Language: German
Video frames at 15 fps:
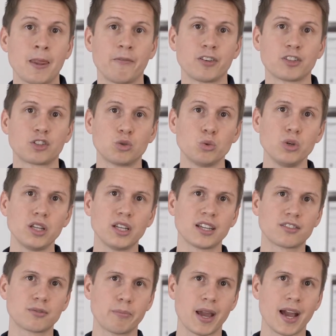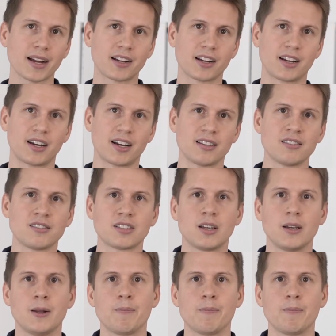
Was du dir jetzt merken kannst,